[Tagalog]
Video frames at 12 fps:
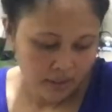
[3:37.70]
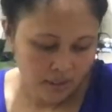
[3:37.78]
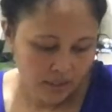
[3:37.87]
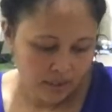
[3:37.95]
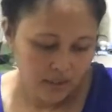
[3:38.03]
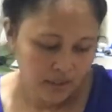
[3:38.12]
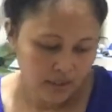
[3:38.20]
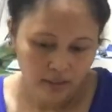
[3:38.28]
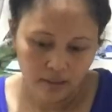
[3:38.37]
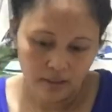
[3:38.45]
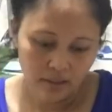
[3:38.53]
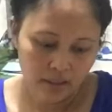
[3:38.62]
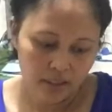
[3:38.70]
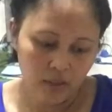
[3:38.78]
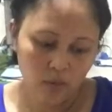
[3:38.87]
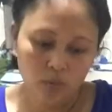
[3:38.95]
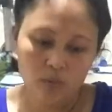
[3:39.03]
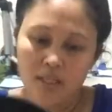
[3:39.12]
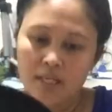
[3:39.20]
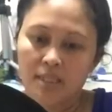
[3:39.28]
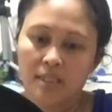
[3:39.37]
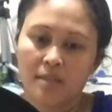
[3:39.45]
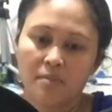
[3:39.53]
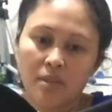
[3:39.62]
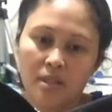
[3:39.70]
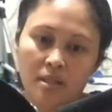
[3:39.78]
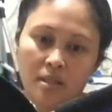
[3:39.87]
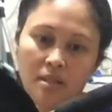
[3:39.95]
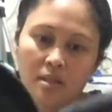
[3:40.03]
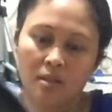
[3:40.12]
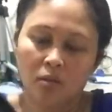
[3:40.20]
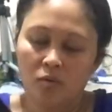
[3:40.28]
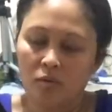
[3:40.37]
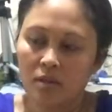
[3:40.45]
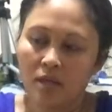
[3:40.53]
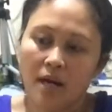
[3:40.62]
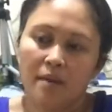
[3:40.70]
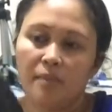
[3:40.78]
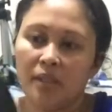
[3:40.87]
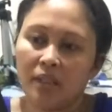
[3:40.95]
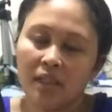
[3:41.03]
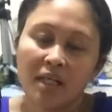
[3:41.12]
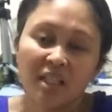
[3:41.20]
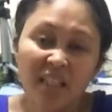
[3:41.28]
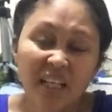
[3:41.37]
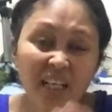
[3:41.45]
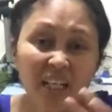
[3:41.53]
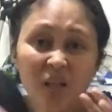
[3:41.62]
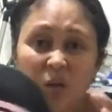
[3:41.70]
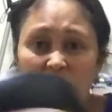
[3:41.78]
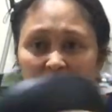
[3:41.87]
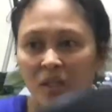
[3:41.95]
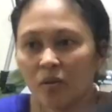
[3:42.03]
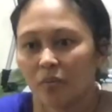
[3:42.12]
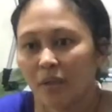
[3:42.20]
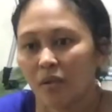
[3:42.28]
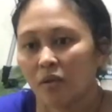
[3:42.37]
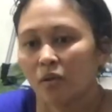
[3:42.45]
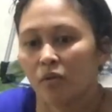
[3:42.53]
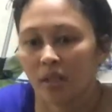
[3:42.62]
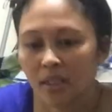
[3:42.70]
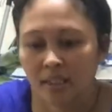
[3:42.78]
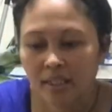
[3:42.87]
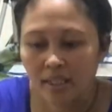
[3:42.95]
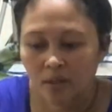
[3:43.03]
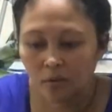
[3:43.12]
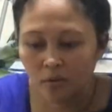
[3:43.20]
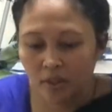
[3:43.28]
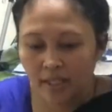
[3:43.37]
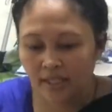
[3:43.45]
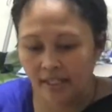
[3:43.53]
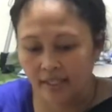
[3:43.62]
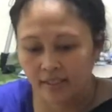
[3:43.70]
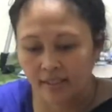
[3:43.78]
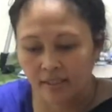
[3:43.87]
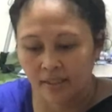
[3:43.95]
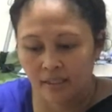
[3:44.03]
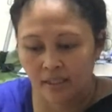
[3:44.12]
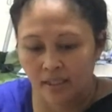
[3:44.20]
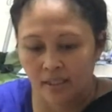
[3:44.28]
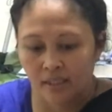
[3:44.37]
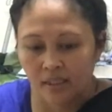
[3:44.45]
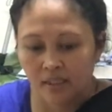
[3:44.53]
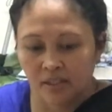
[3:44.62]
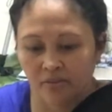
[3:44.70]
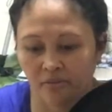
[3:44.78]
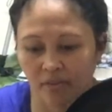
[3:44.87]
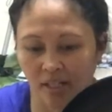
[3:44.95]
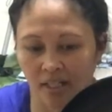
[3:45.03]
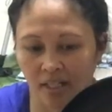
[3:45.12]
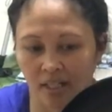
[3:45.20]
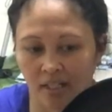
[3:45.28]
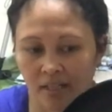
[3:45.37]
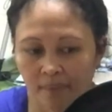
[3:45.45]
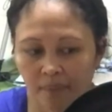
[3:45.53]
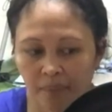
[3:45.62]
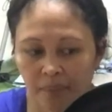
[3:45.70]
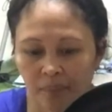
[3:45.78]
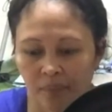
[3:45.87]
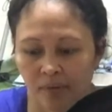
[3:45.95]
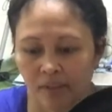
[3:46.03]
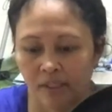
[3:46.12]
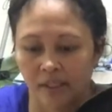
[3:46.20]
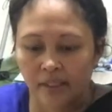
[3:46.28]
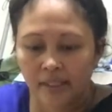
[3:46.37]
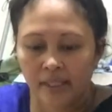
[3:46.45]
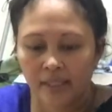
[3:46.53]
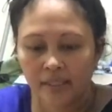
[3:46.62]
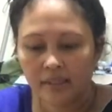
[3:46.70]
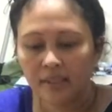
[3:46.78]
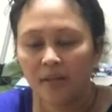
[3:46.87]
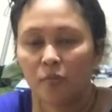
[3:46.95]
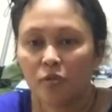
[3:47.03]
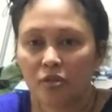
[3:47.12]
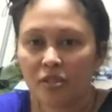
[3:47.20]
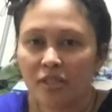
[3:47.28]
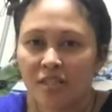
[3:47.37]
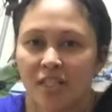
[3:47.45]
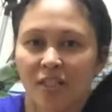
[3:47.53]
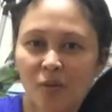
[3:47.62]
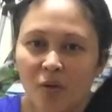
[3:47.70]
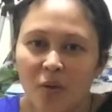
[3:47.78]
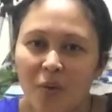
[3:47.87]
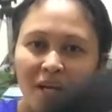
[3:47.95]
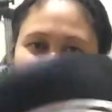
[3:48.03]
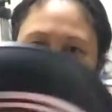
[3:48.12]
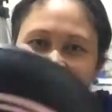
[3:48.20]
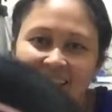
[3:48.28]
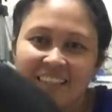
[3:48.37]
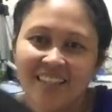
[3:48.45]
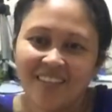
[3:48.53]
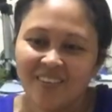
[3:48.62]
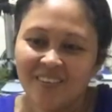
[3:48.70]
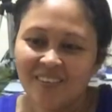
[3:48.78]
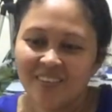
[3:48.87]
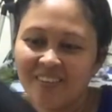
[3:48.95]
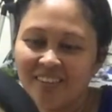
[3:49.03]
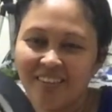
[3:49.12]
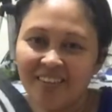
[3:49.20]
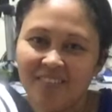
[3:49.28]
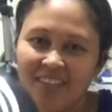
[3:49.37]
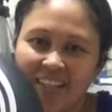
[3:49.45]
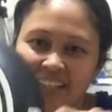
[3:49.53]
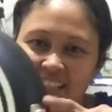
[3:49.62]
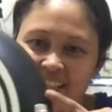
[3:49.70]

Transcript: Uh, ganitong klaseng mga ano, gamit. Kaldero, ganun. Meron akong kaldero, kulay red. Tifal. Ayan. Tapos, ito, kawali. Tatlo. Diba?